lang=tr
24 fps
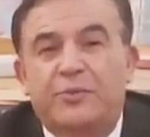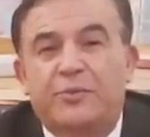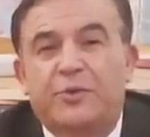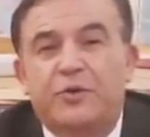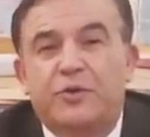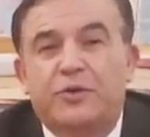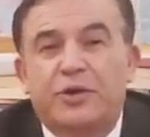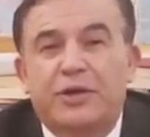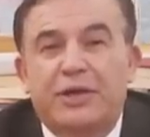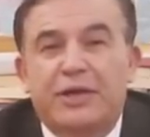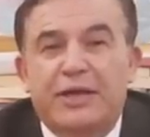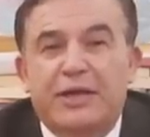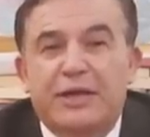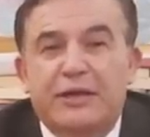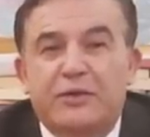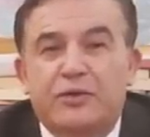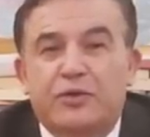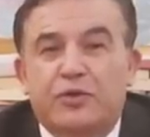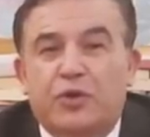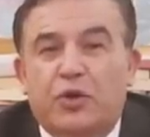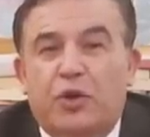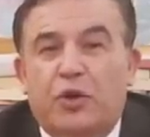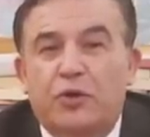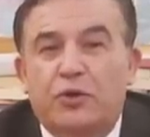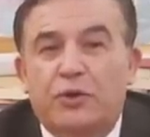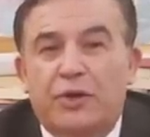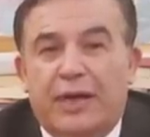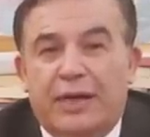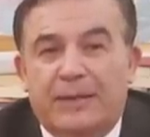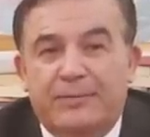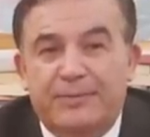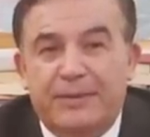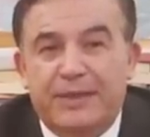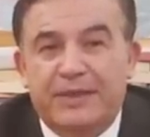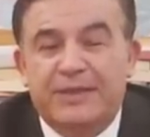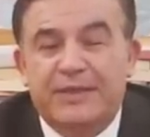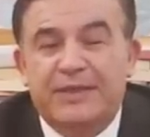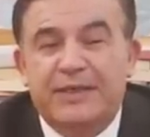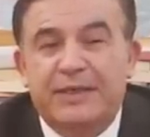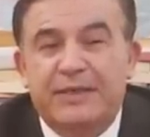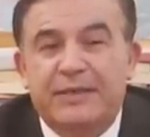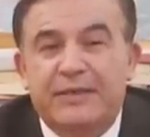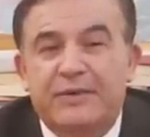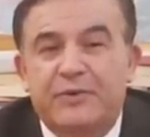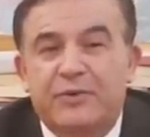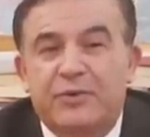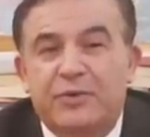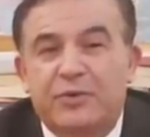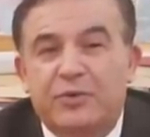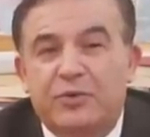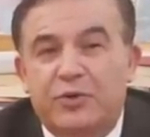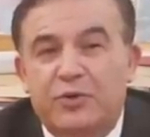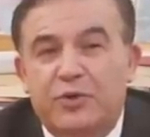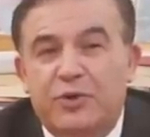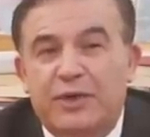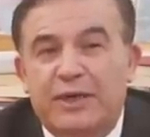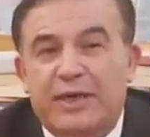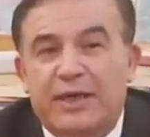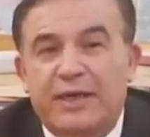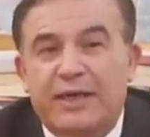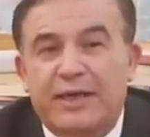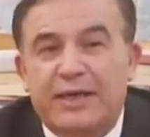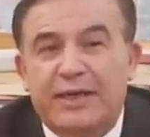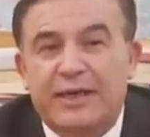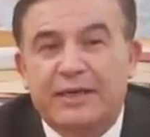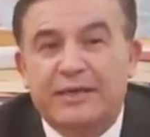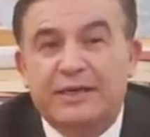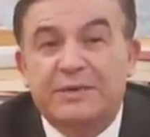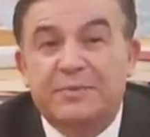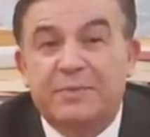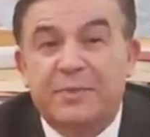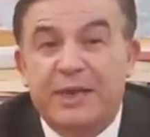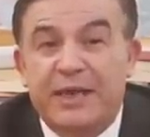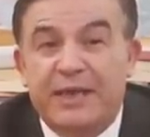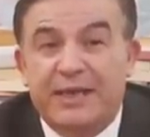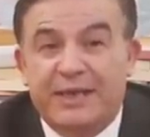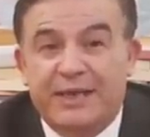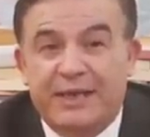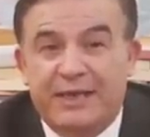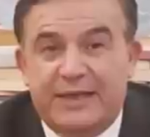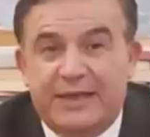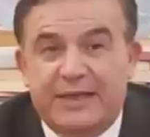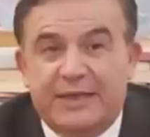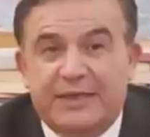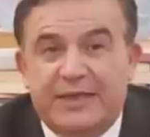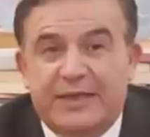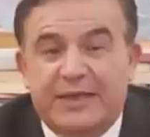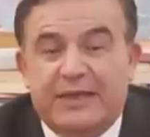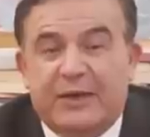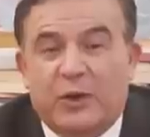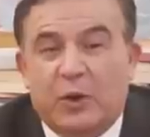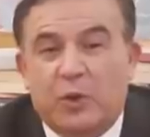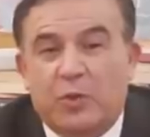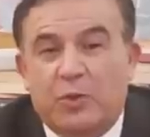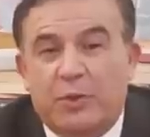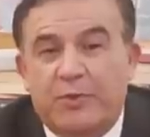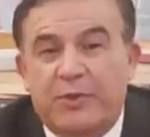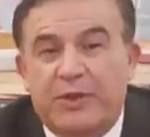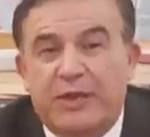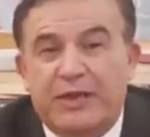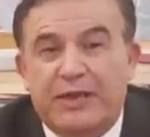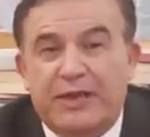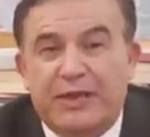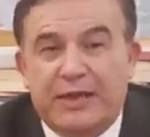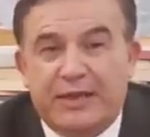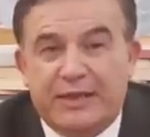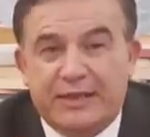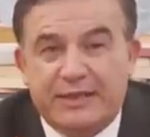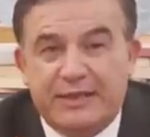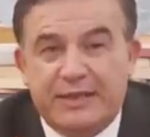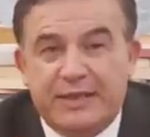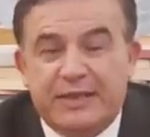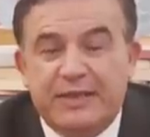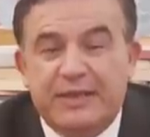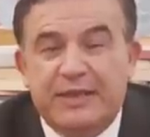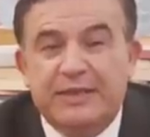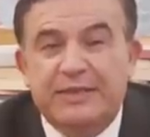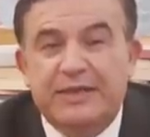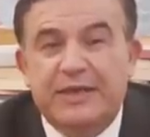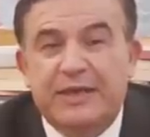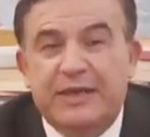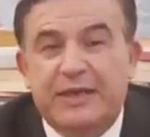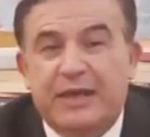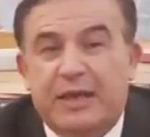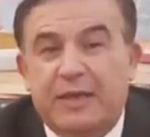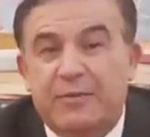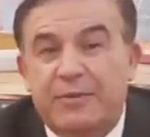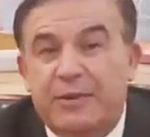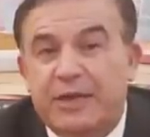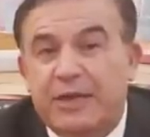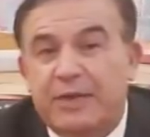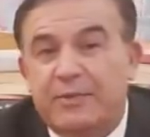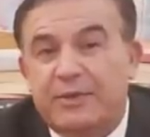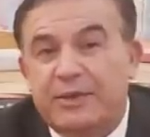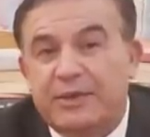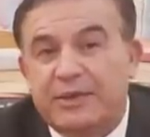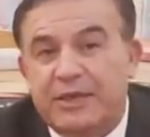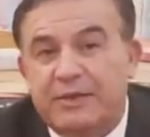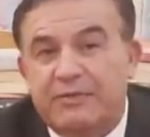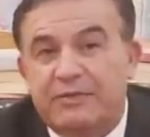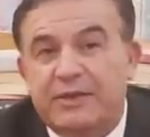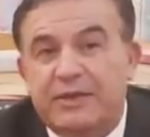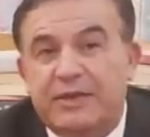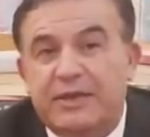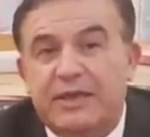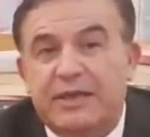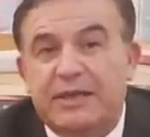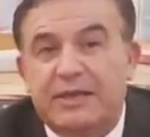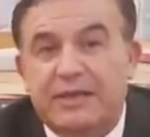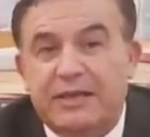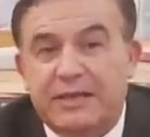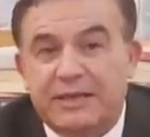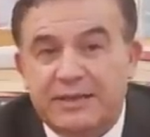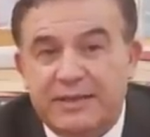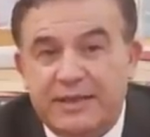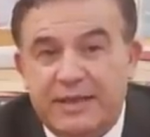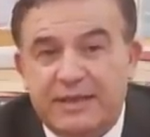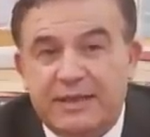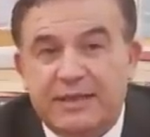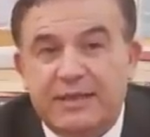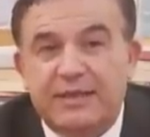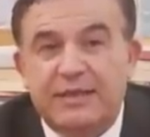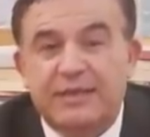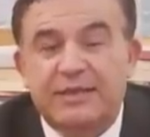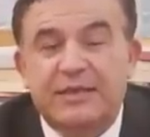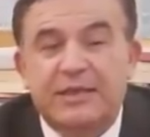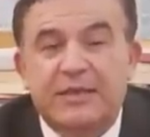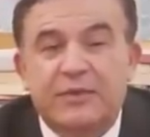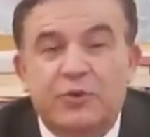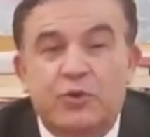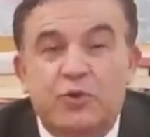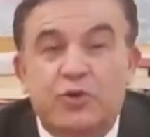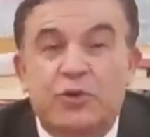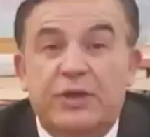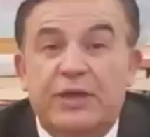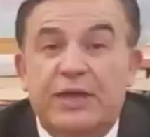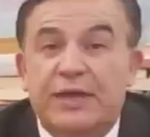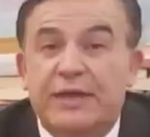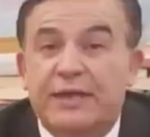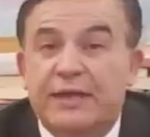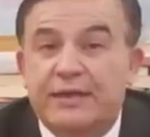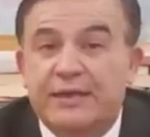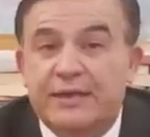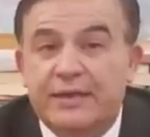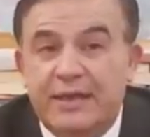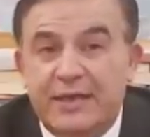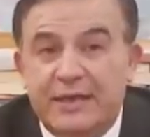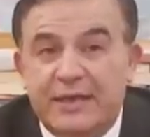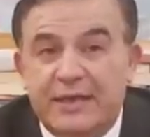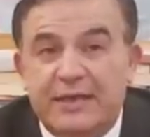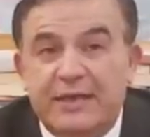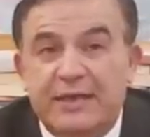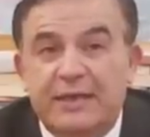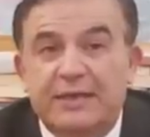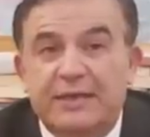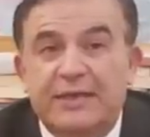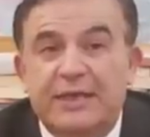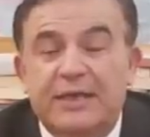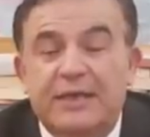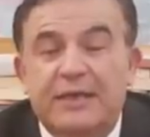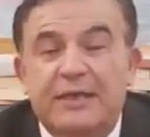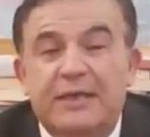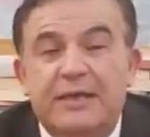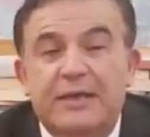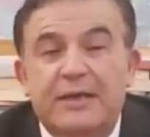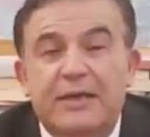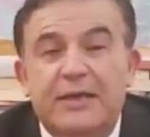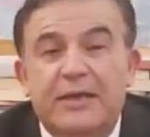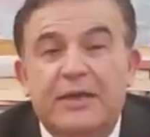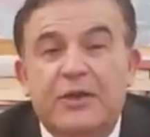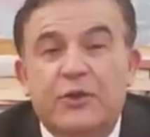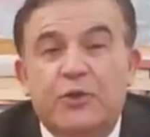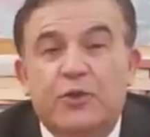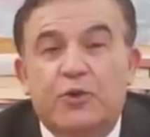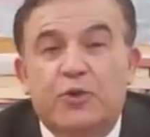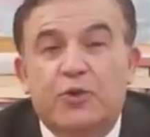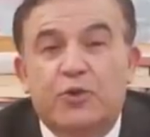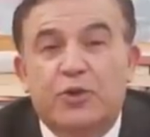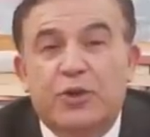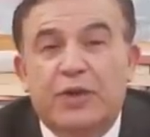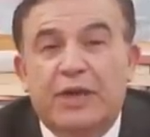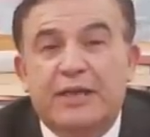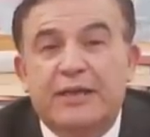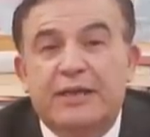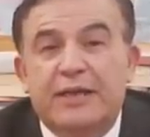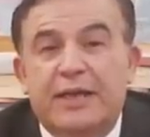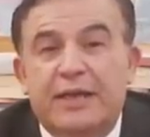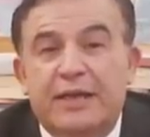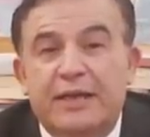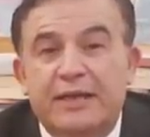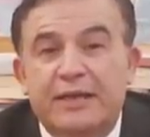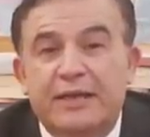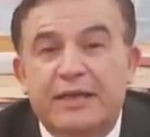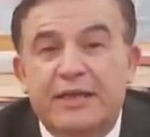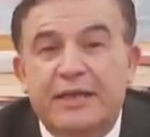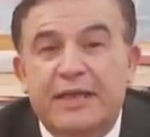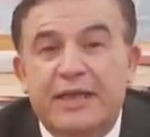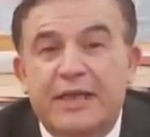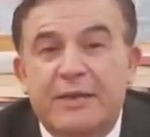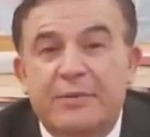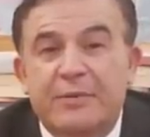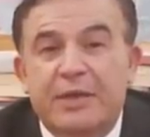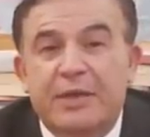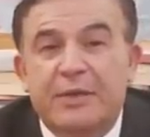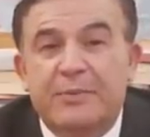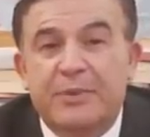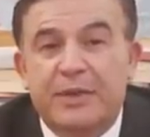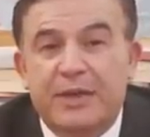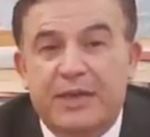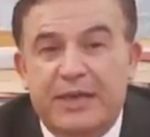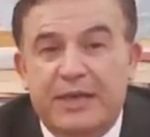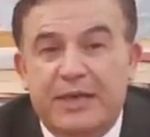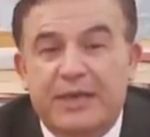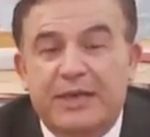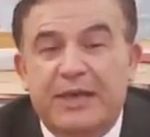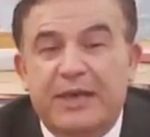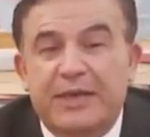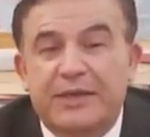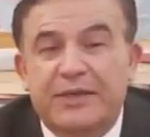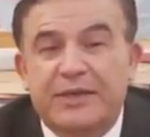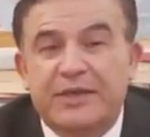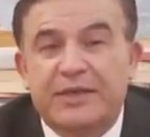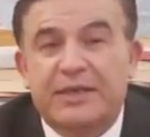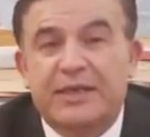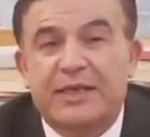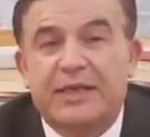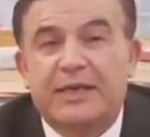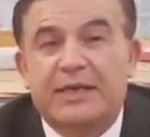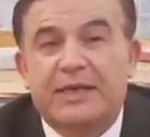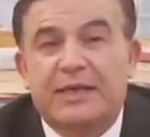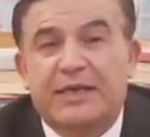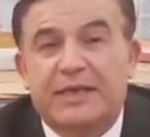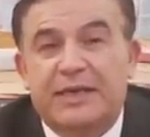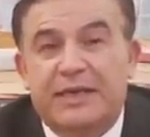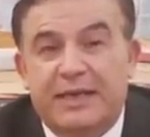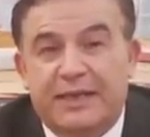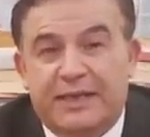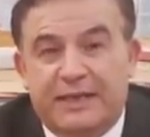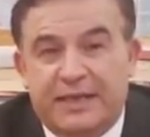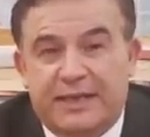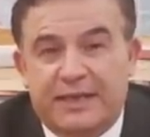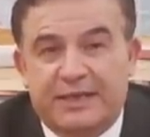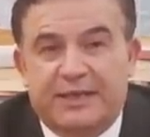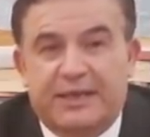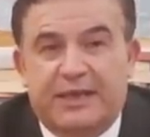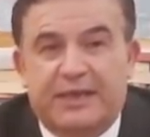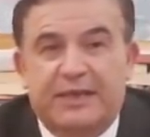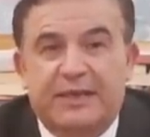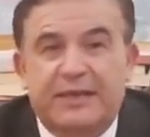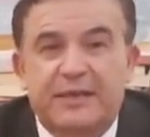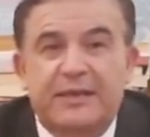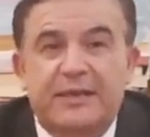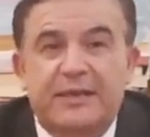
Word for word: Putin'in son hamlesi dünyaya nasıl bir etki edecek? Avrupa Birliği'ne nasıl etki edecek? Amerika Birleşik Devletleri'ne nasıl etki edecek? Türkiye'ye nasıl etki edecek? Dünyada ne gibi yeni değişiklikler getirecek?